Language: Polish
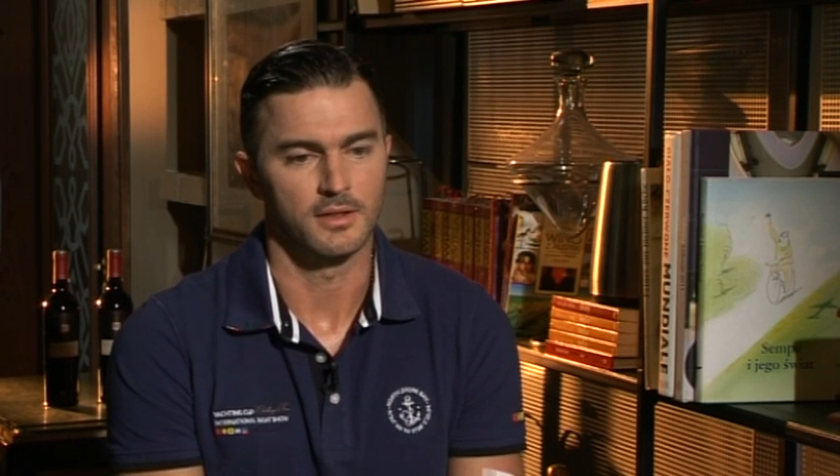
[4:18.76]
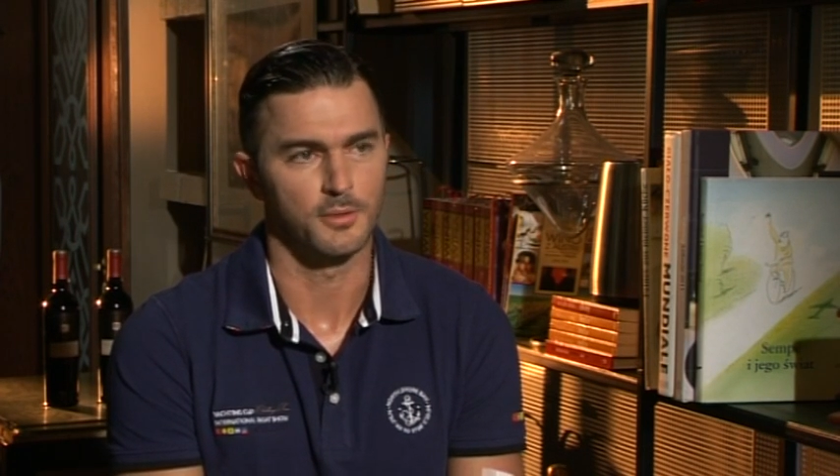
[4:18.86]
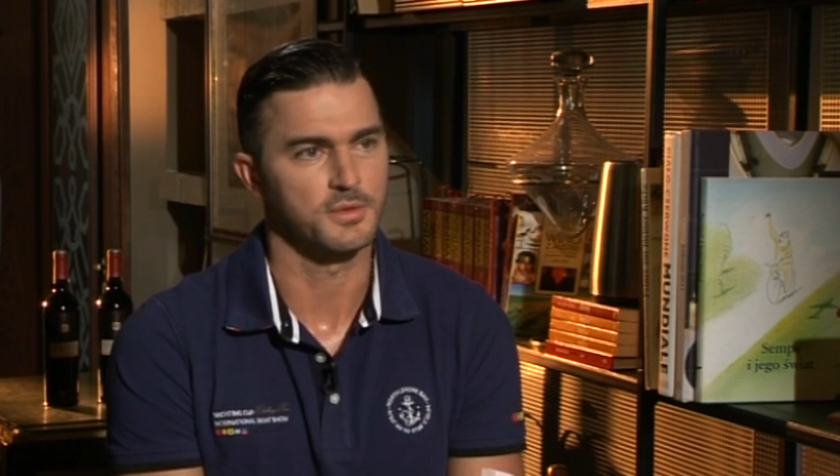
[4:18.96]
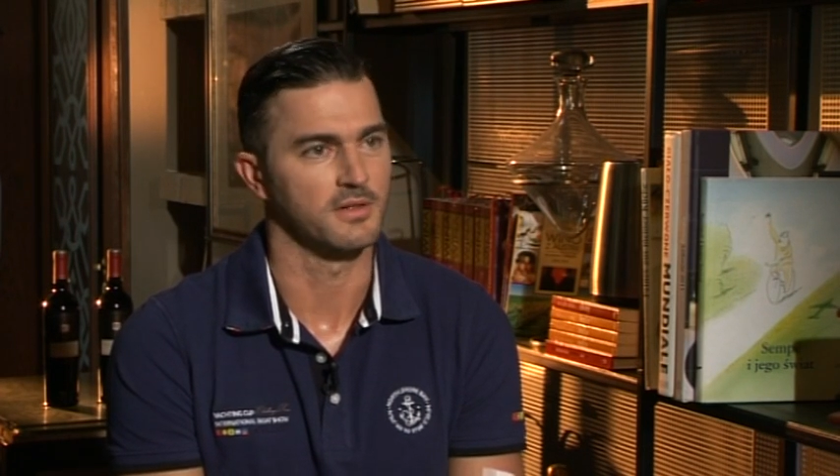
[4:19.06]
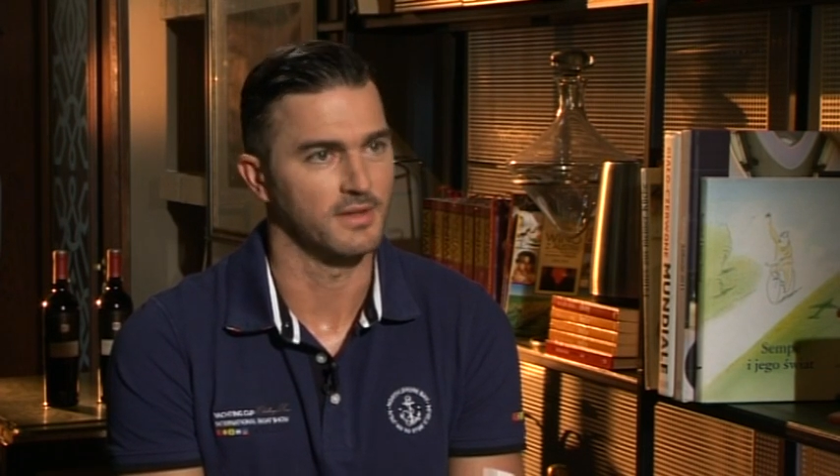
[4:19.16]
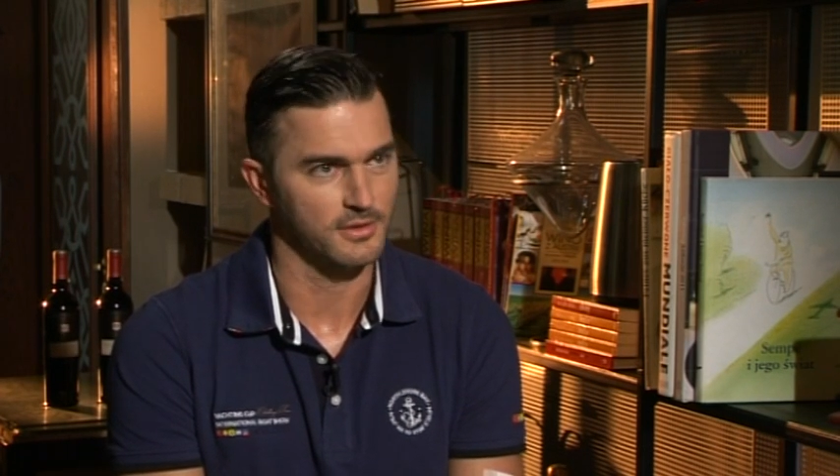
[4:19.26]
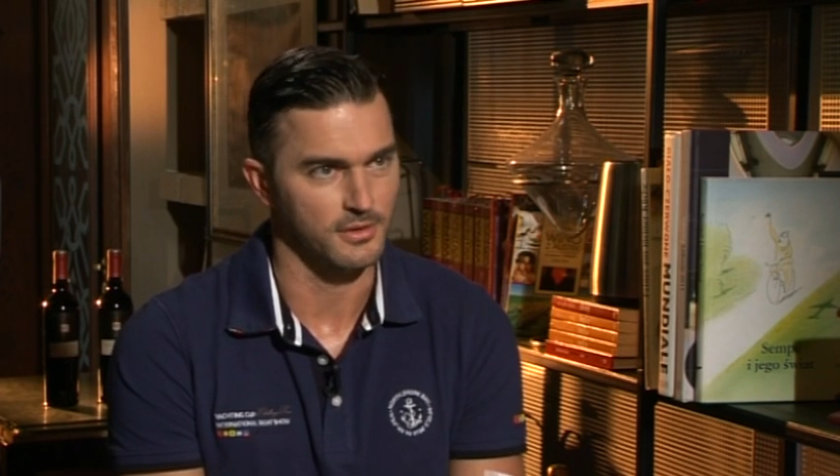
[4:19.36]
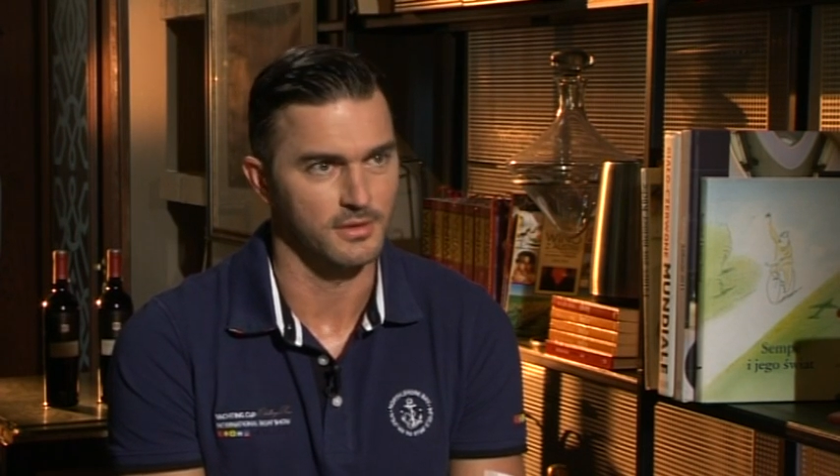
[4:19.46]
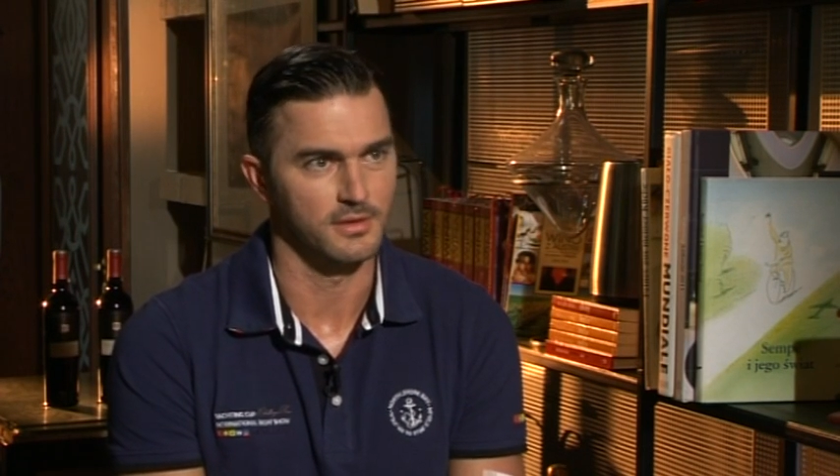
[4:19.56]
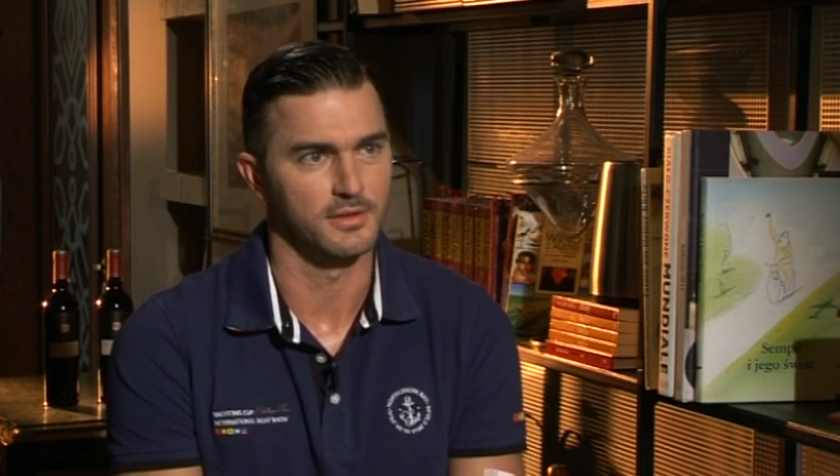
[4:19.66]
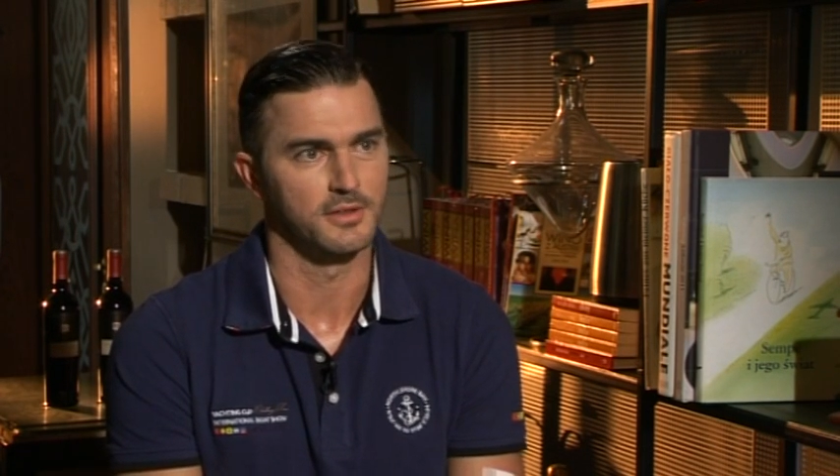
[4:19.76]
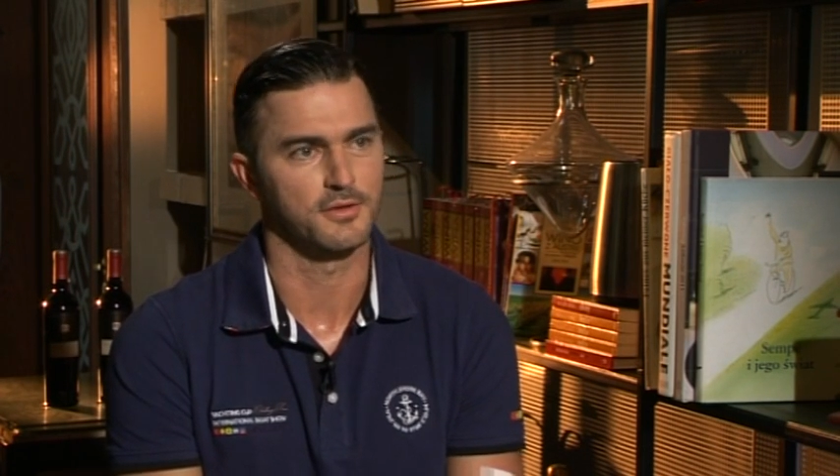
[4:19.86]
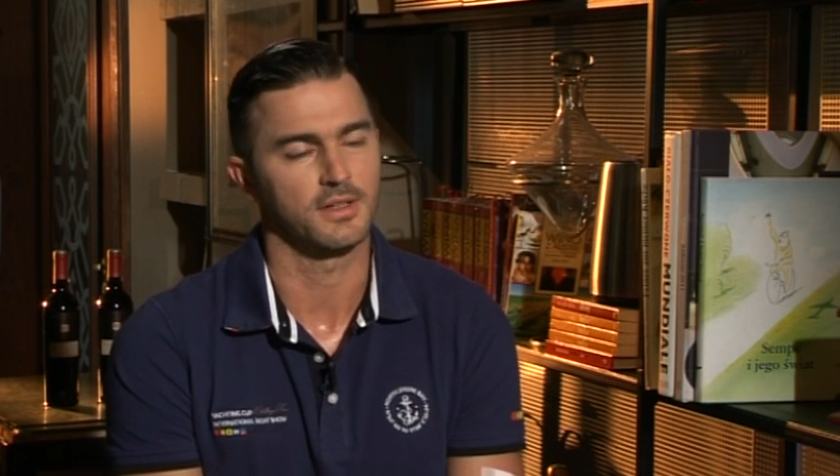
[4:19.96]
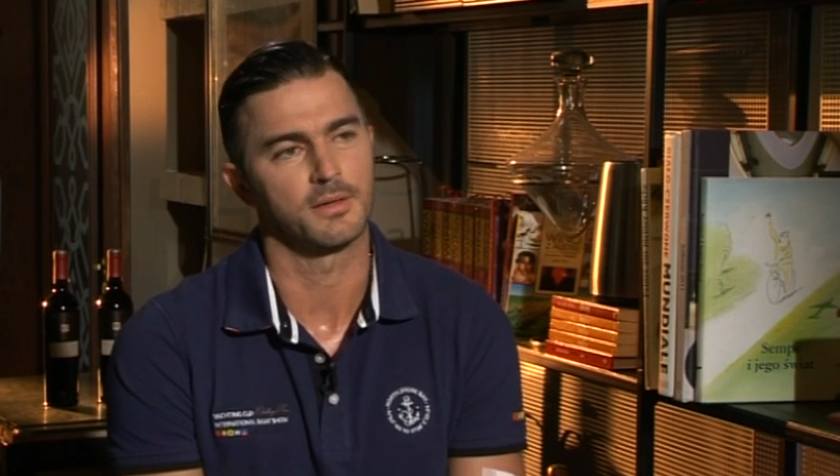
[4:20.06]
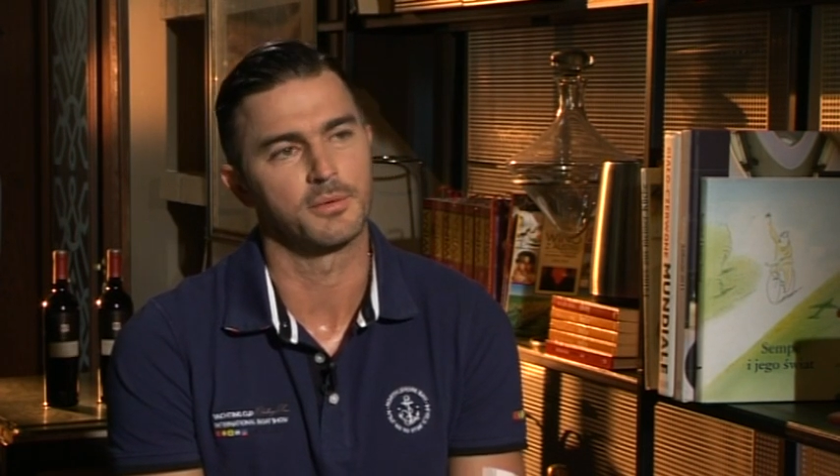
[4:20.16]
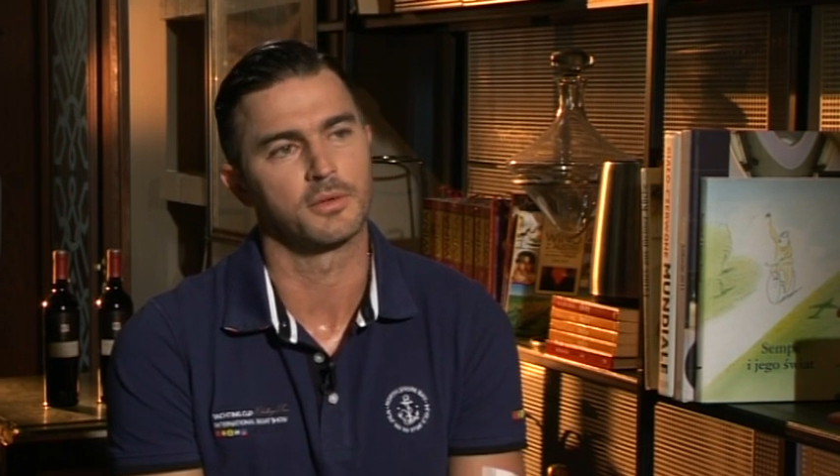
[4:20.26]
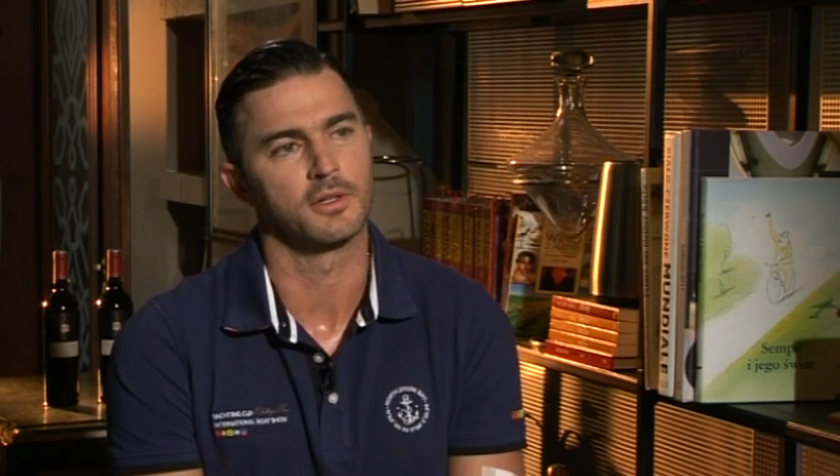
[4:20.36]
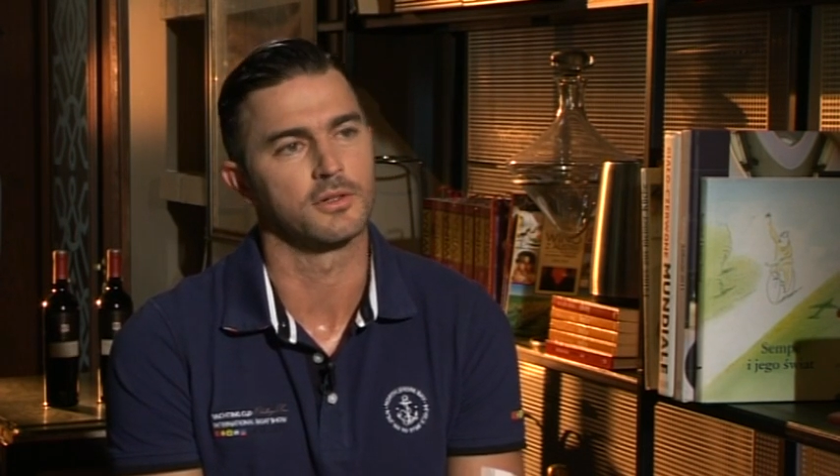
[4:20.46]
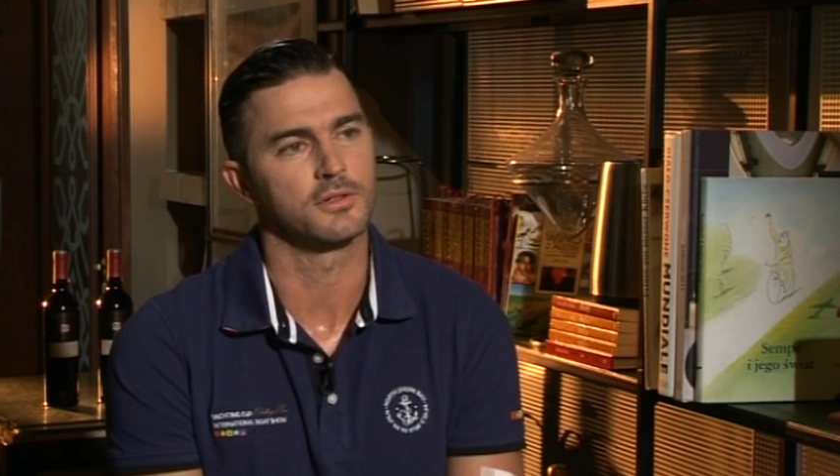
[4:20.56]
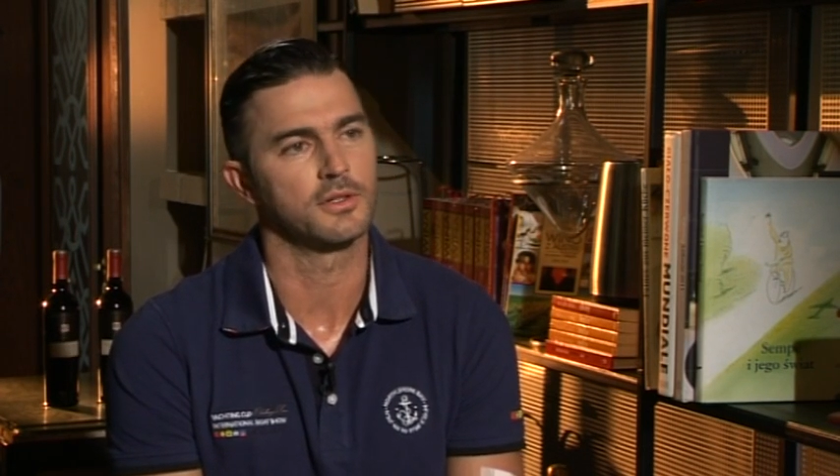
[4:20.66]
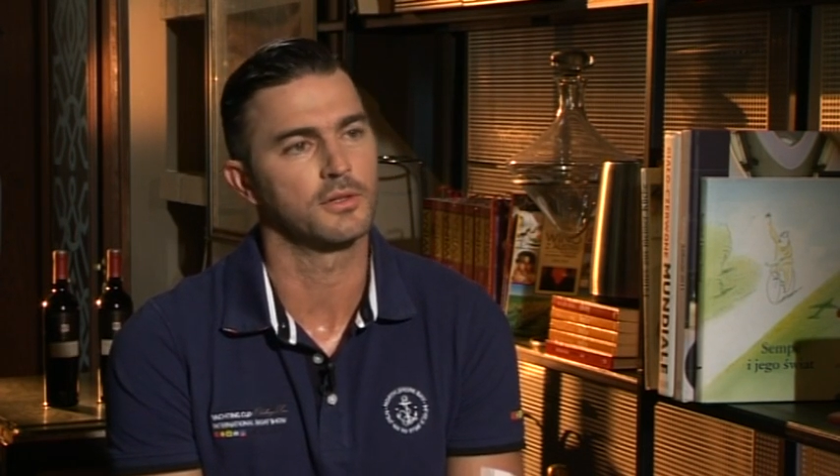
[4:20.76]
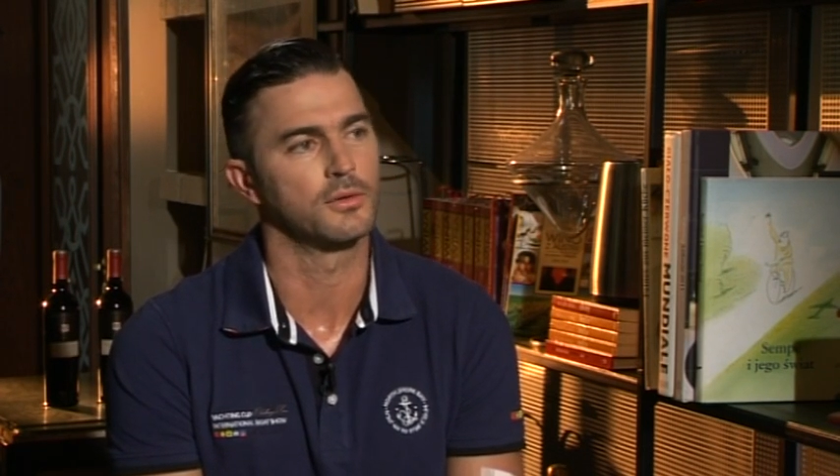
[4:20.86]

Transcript: e obserwator e, świata piłki nożnej,